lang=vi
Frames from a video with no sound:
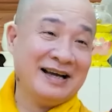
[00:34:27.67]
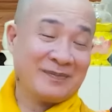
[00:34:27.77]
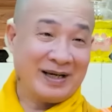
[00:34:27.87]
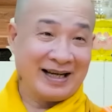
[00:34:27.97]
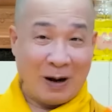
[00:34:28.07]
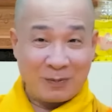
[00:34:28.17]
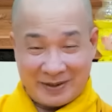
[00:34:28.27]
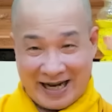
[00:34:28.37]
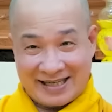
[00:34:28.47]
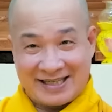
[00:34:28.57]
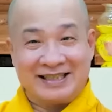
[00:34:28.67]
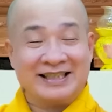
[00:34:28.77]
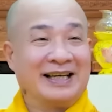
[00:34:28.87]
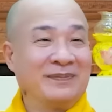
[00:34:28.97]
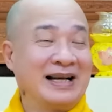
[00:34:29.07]
bị công danh sự
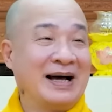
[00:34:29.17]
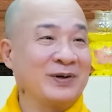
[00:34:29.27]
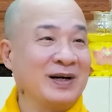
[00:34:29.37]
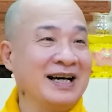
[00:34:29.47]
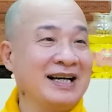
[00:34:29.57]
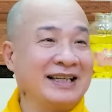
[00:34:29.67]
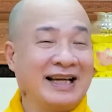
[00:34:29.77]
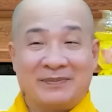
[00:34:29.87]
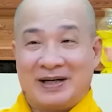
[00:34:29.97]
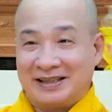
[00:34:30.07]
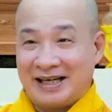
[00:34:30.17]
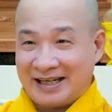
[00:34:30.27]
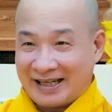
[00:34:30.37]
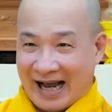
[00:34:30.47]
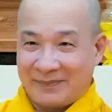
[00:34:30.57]
nghiệp làm cho lết nè, bị
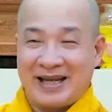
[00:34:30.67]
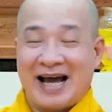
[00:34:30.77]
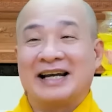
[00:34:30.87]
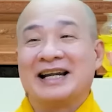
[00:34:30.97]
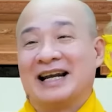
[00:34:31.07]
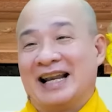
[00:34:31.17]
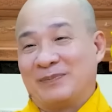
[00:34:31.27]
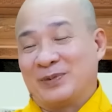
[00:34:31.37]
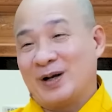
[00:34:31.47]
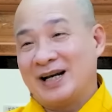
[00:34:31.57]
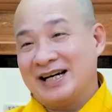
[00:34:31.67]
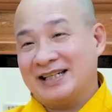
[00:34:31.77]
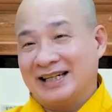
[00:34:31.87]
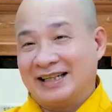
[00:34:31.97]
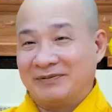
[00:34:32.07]
tình cảm gia đình làm cho lết
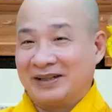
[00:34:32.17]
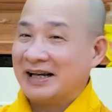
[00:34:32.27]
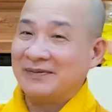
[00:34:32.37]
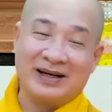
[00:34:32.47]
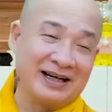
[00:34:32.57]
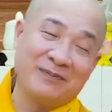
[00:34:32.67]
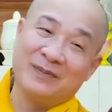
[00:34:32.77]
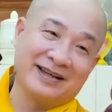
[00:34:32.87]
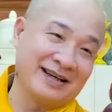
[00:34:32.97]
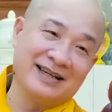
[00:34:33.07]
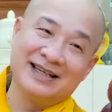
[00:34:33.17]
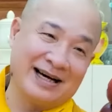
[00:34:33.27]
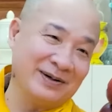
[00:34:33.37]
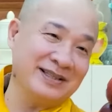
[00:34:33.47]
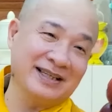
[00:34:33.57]
nè, nên mình không bao giờ đi nổi.